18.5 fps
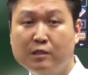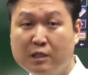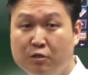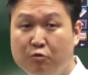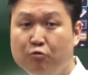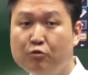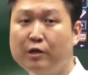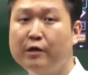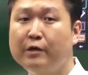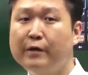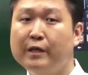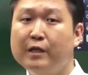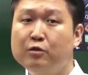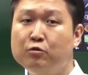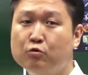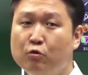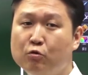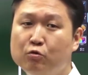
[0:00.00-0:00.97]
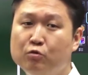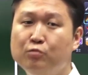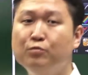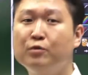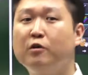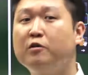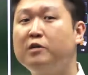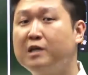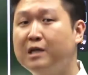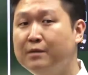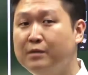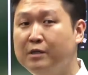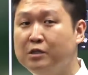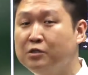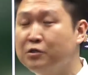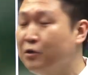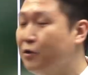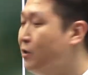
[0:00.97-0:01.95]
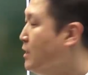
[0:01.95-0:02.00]
직류라고 하기에는 조금 거리감이
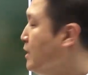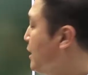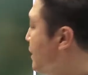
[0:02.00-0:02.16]
있죠.